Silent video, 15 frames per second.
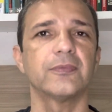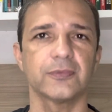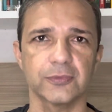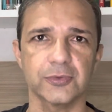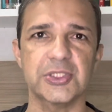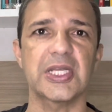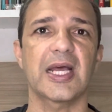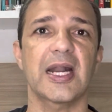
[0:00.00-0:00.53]
o
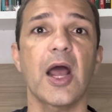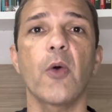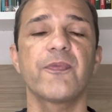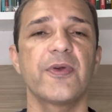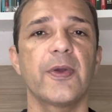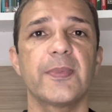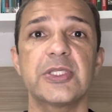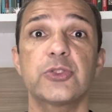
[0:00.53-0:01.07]
Ceará,
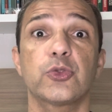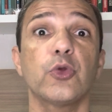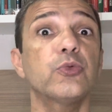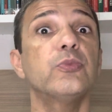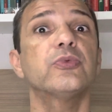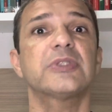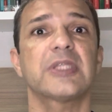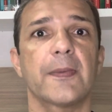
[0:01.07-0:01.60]
obviamente, todo
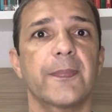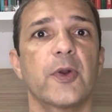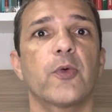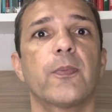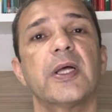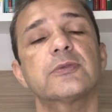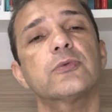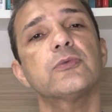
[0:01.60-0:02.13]
mundo está
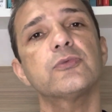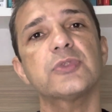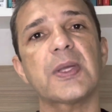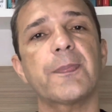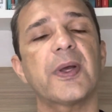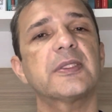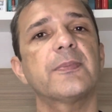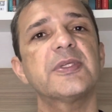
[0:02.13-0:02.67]
preocupado com o
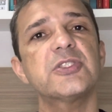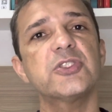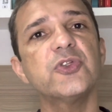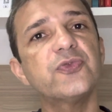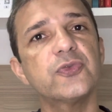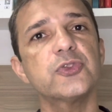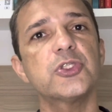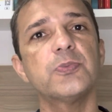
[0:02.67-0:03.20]
departamento de
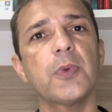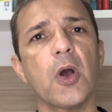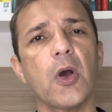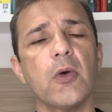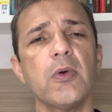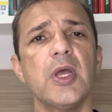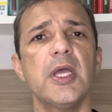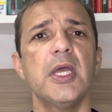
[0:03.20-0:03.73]

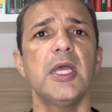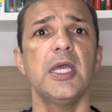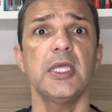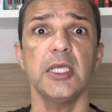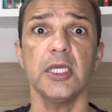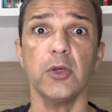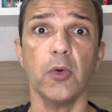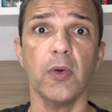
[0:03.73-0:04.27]
futebol
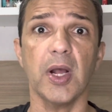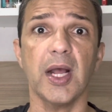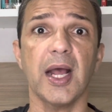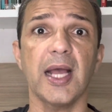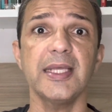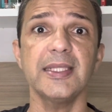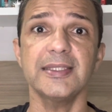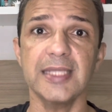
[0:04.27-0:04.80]
e com
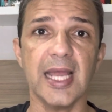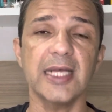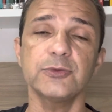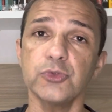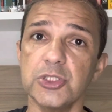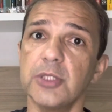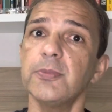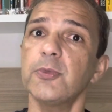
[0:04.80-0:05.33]
a, ideia
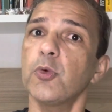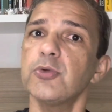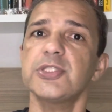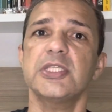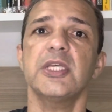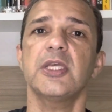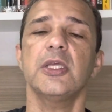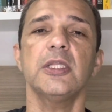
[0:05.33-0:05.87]
do time
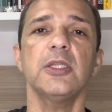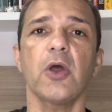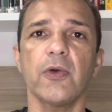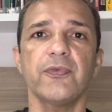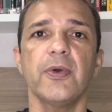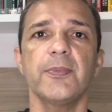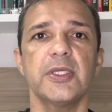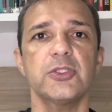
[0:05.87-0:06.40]
conseguir
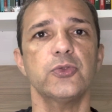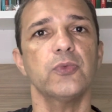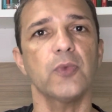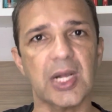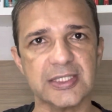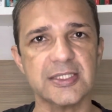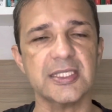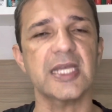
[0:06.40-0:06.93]
novamente um
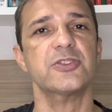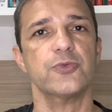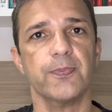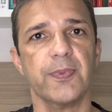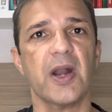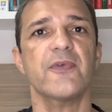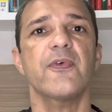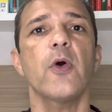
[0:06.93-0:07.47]
acesso
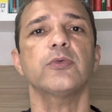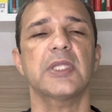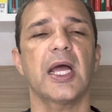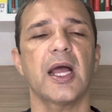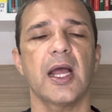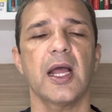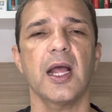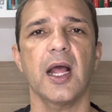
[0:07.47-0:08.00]
para
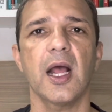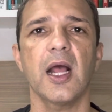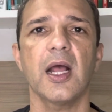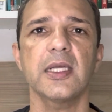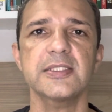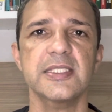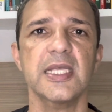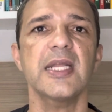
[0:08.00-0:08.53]
voltar
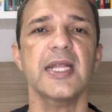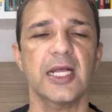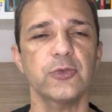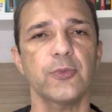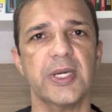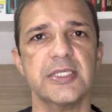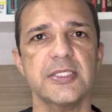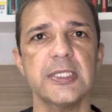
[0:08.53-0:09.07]
à Série A
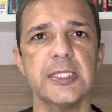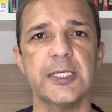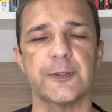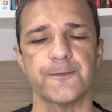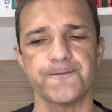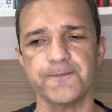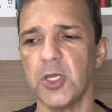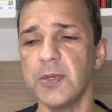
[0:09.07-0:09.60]
do Brasileiro.
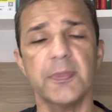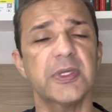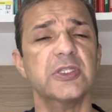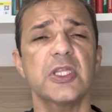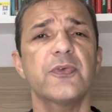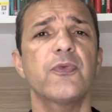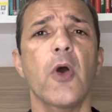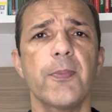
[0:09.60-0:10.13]
Ele
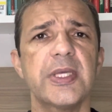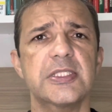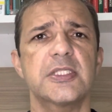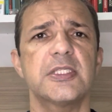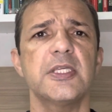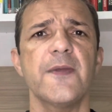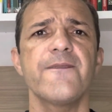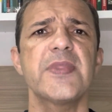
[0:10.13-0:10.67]
manteve o
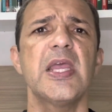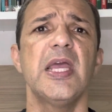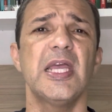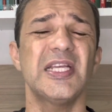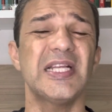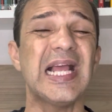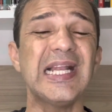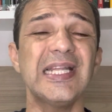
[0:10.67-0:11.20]
ABC.
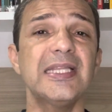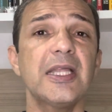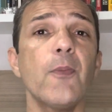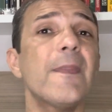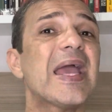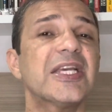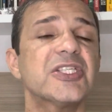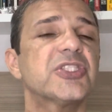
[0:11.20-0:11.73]
ele não
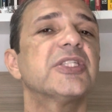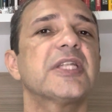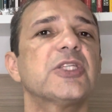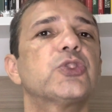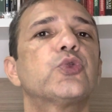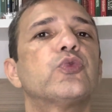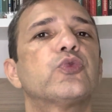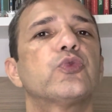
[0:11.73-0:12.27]
mexe na
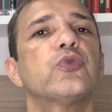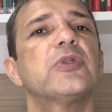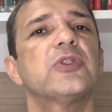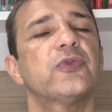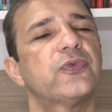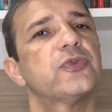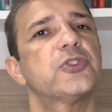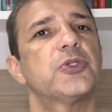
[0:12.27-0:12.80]
estrutura
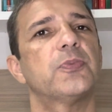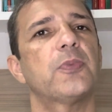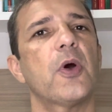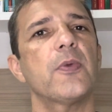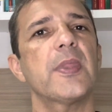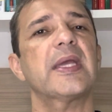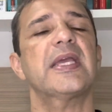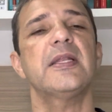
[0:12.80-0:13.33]
do
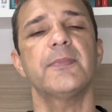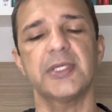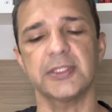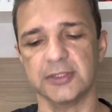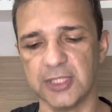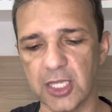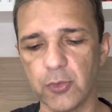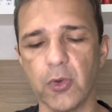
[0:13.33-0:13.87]
futebol, né, que ele
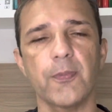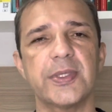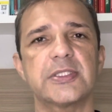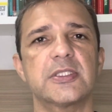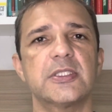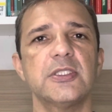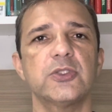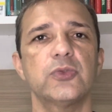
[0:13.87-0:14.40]
mantém o
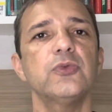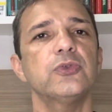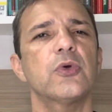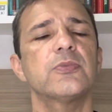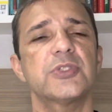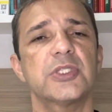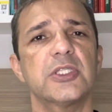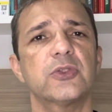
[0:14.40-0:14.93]
ABC Júnior
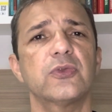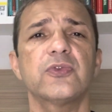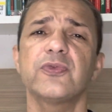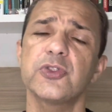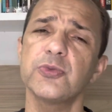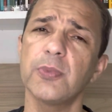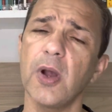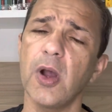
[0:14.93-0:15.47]
como diretor de
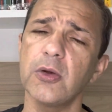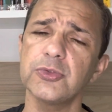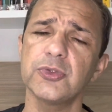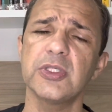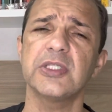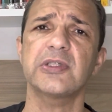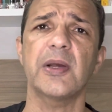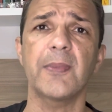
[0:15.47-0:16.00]
futebol,
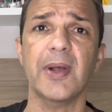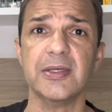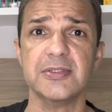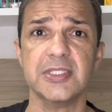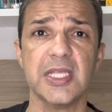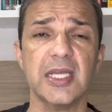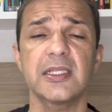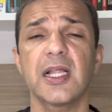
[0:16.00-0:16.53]
Juliano Camargo
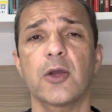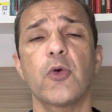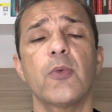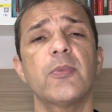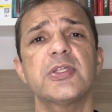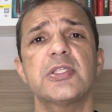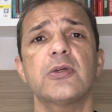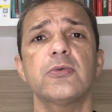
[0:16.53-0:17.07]
segue lá
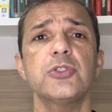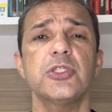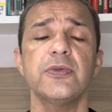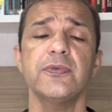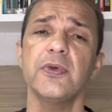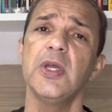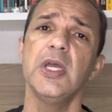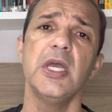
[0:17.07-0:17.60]
como
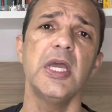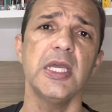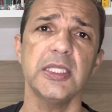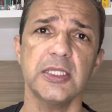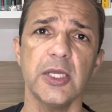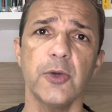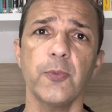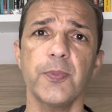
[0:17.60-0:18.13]
executivo e
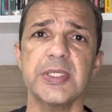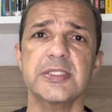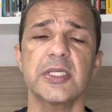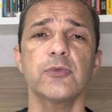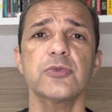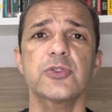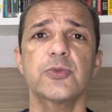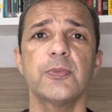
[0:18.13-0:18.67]
tem o PC
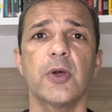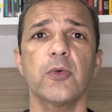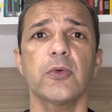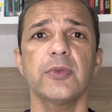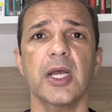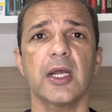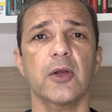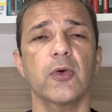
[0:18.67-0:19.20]
Guzmão
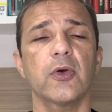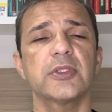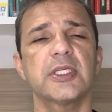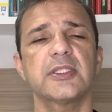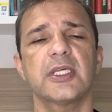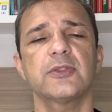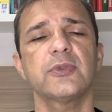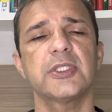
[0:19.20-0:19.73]
na
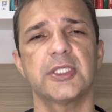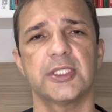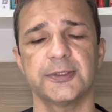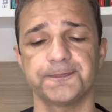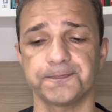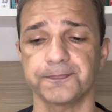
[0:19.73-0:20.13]
coordenadoria.